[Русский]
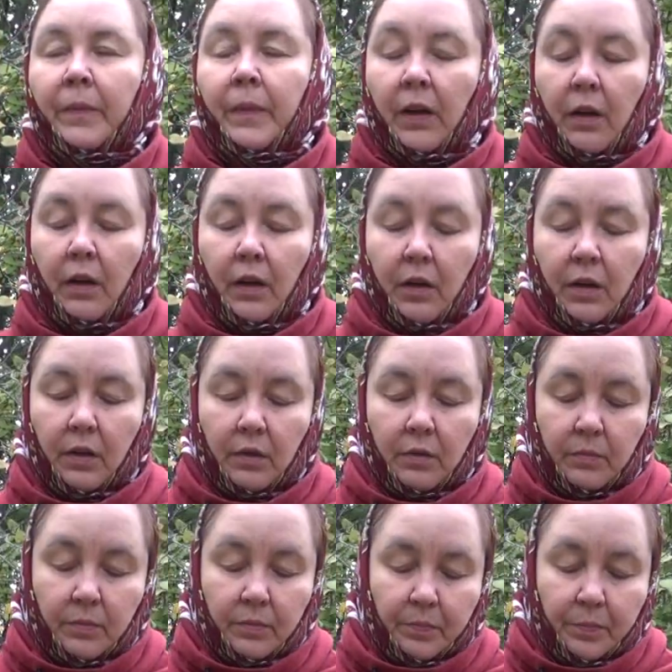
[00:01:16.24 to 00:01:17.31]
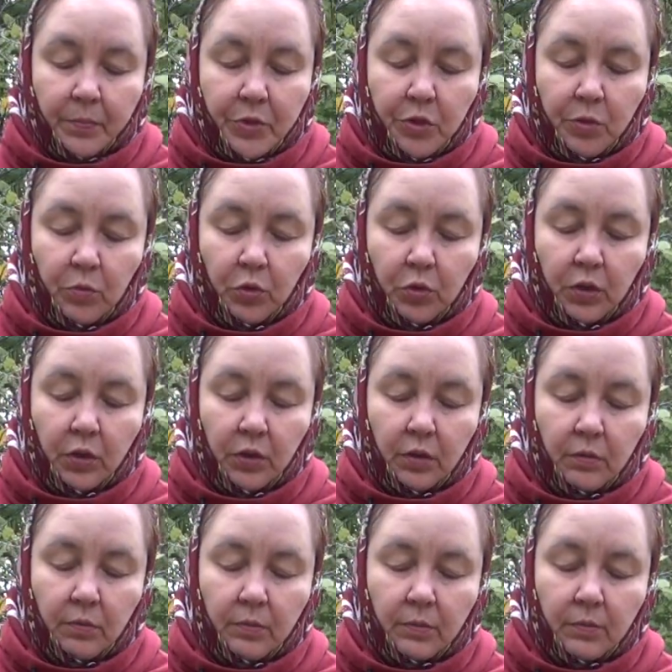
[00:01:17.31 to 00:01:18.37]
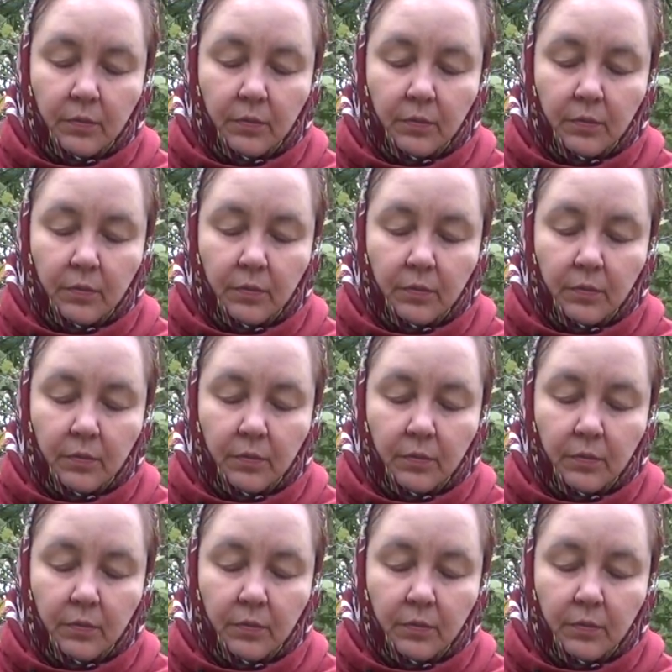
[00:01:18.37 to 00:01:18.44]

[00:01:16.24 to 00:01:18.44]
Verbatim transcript: а, почему-то